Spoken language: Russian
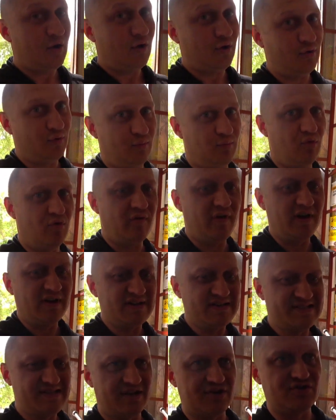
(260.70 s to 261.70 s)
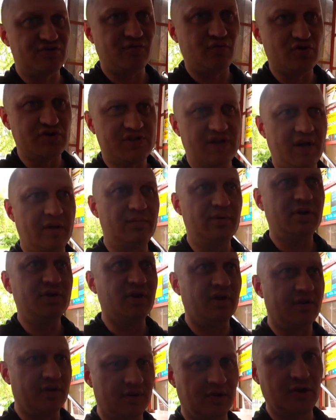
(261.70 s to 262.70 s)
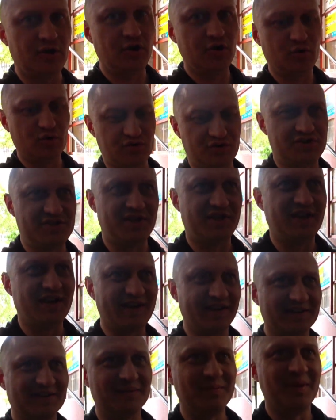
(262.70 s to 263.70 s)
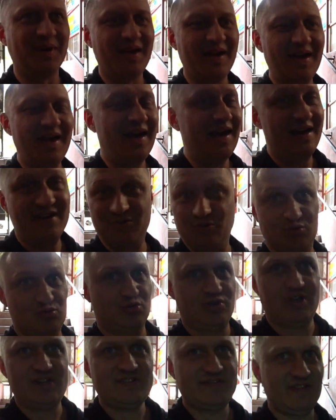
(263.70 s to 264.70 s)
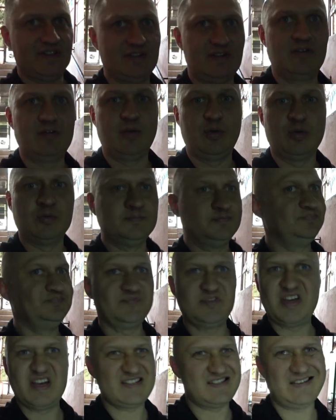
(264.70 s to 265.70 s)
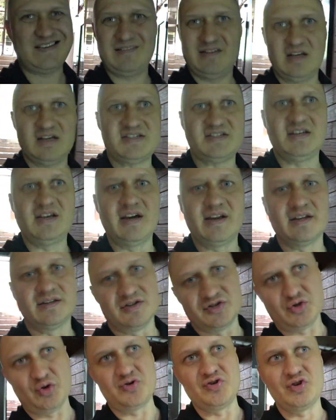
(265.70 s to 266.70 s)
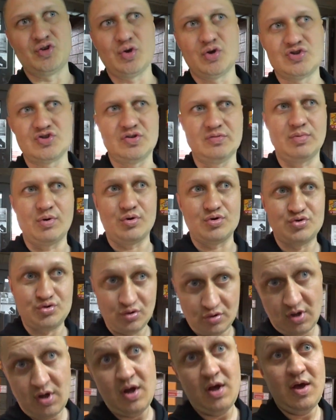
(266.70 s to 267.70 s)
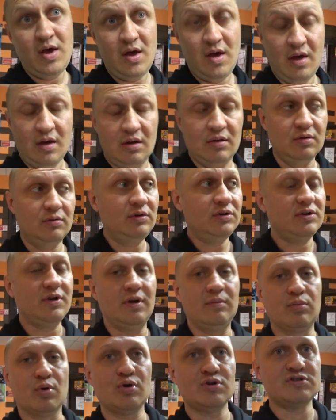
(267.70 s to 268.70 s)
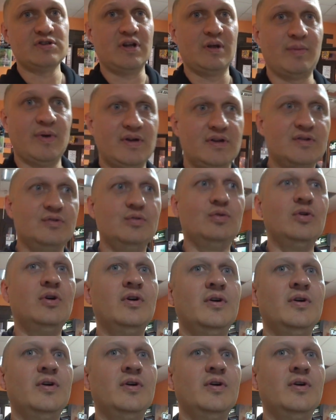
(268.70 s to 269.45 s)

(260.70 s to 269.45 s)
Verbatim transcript: Но ну, буквально сдерживаюсь до обеда и иду за сигаретами. Но с утра Светке говорю, не оставляй сигареты, сегодня точно брошу. Ну вот, бросил, опять иду.